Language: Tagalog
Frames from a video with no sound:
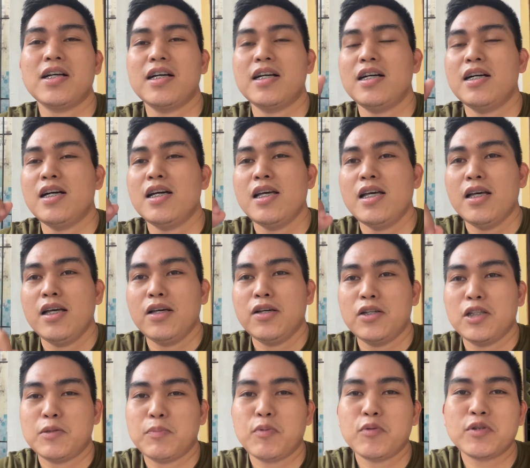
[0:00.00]
uh,
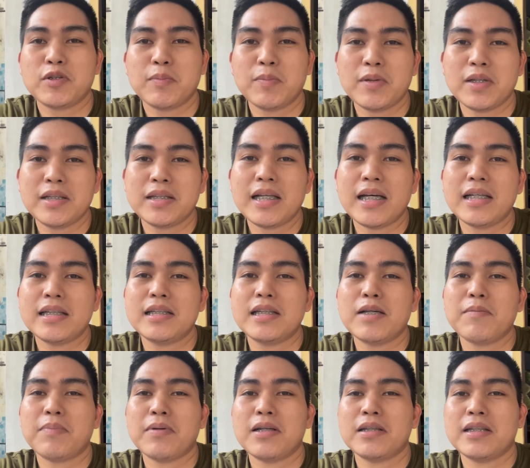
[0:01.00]
responsibilidad
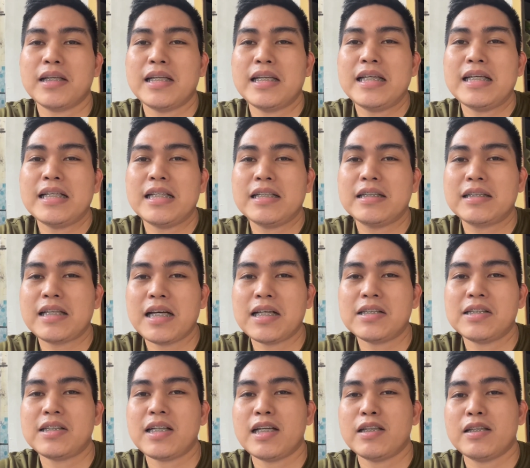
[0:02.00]
na panatilihing
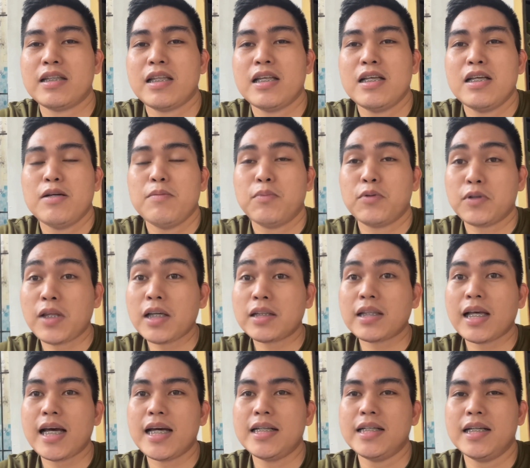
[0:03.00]
ligtas at
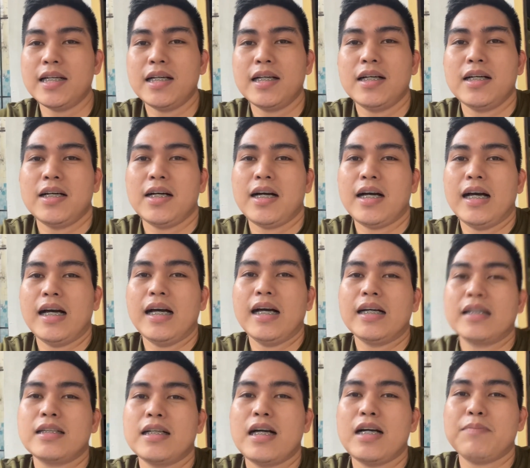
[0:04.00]
protektahan
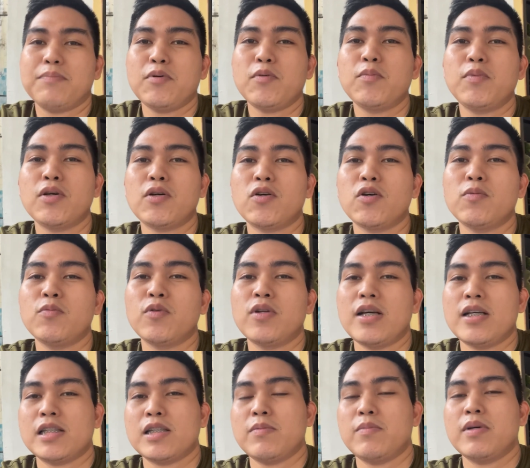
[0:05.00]
ang uh, publiko
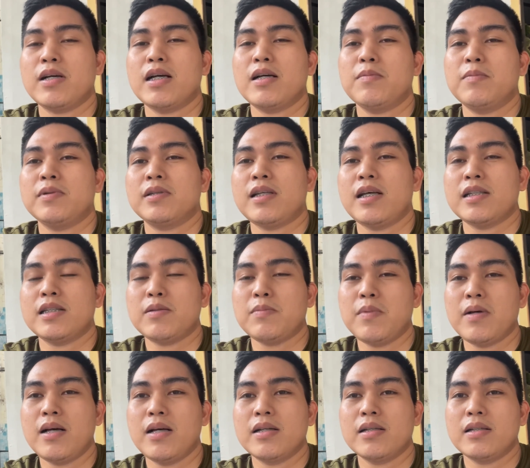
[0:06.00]
mula sa mga
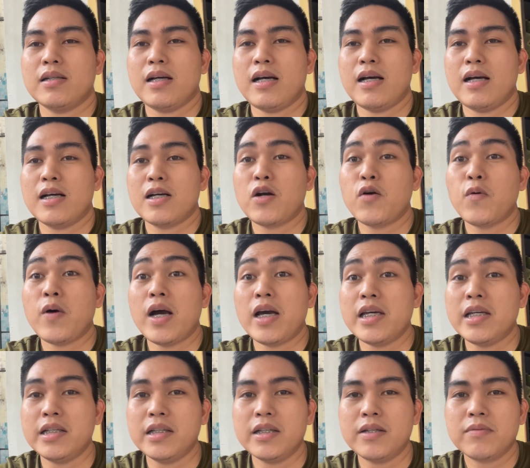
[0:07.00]
masasamang uh,
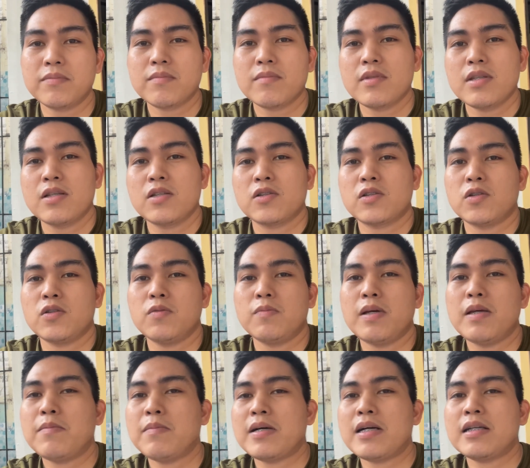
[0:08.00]
gawain. So,
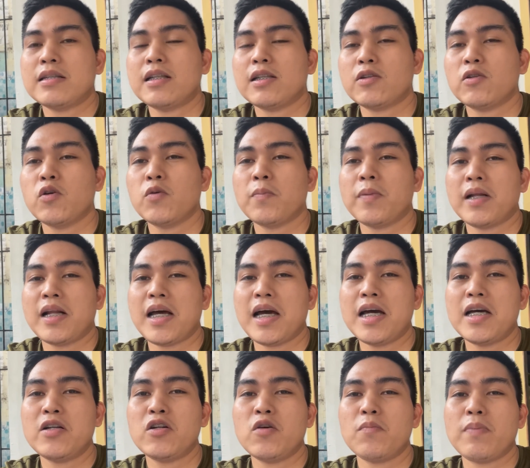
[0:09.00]
may mga tatlong
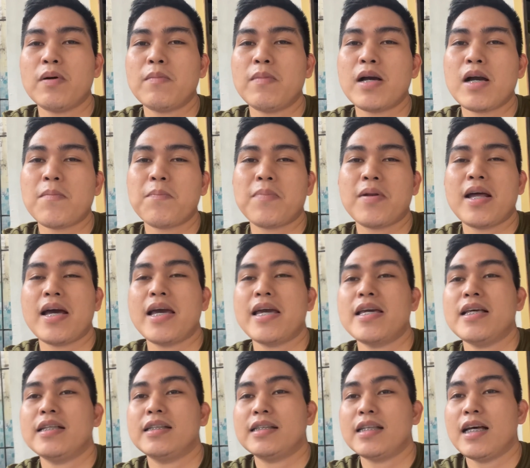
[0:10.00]
paraan upang
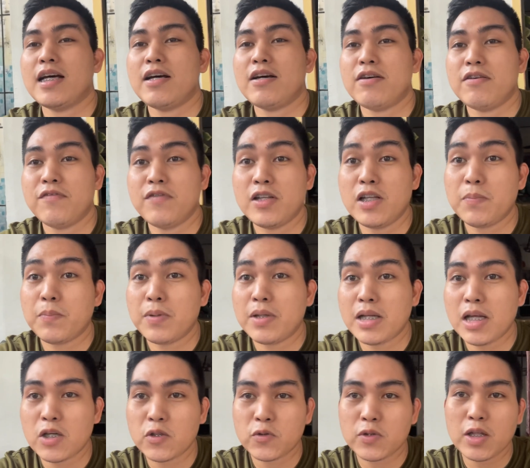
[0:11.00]
mag-apply sa
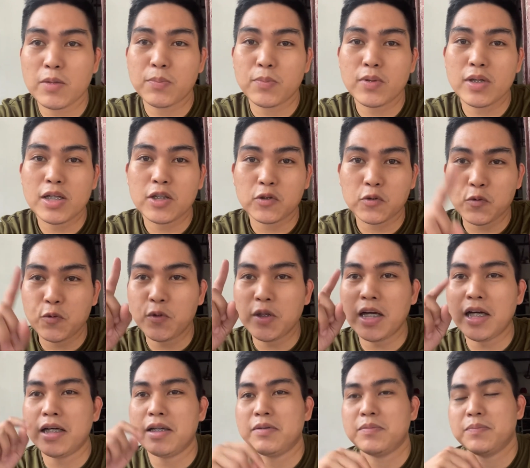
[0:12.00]
Philippine National Police.
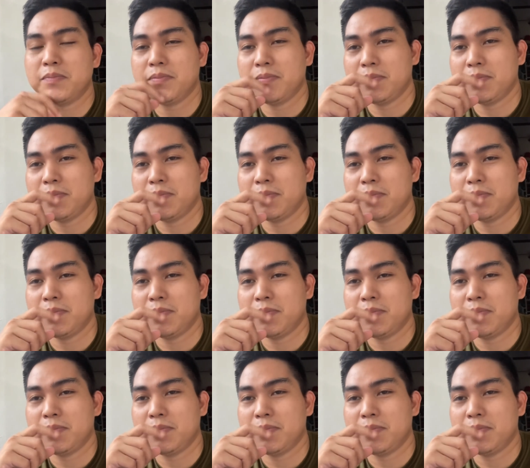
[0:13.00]
Una,